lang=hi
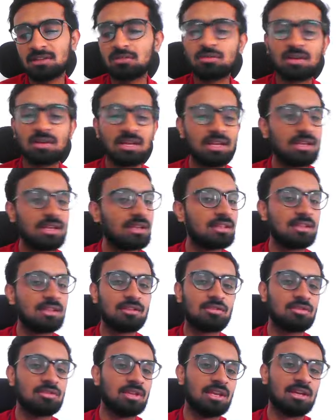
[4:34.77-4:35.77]
तो करेंगे नहीं
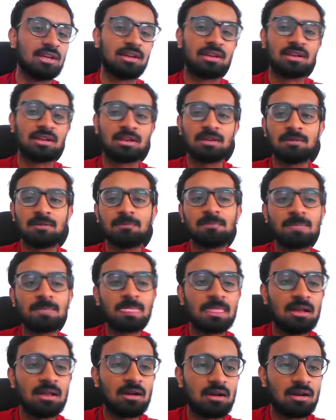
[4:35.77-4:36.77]
तो नहीं करेंगे
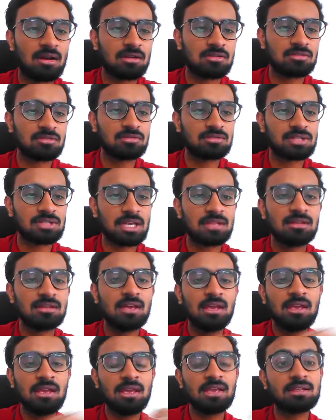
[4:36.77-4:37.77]
आ, हाँ, तो शायद
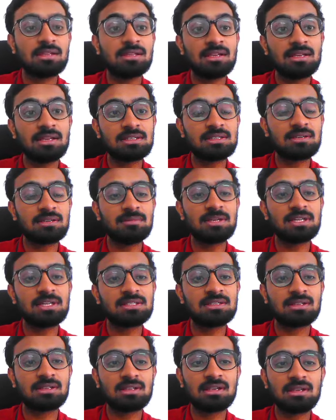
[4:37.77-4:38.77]
एक तरीके से ये भी कह
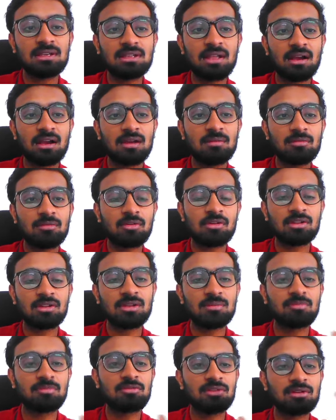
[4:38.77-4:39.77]
सकते हैं कि नाकामुरा और
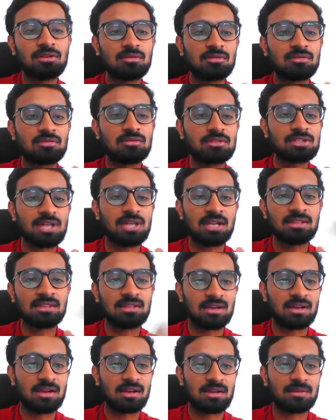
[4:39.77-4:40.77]
नेपो ने खुद को
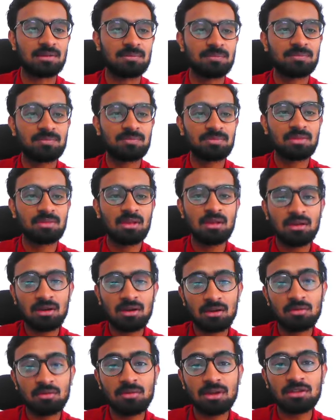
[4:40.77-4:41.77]
शांत रखा है
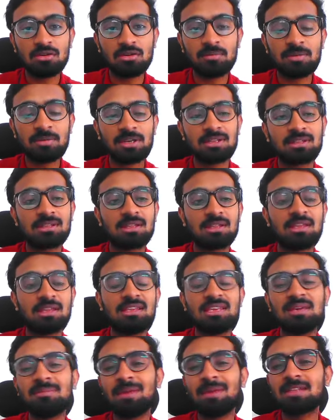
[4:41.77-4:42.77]
करुआना और प्रज्ञंदा
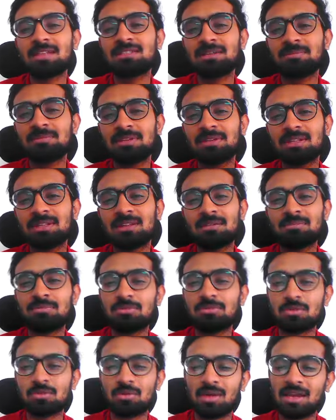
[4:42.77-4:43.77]
ये मैचअप ने ना
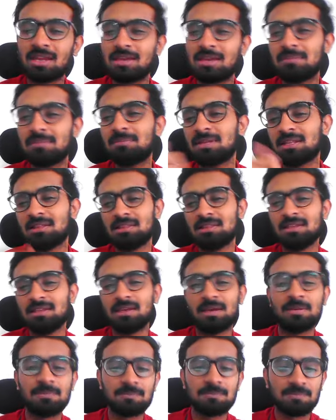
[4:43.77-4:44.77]
थोड़ा गेम बदल दिया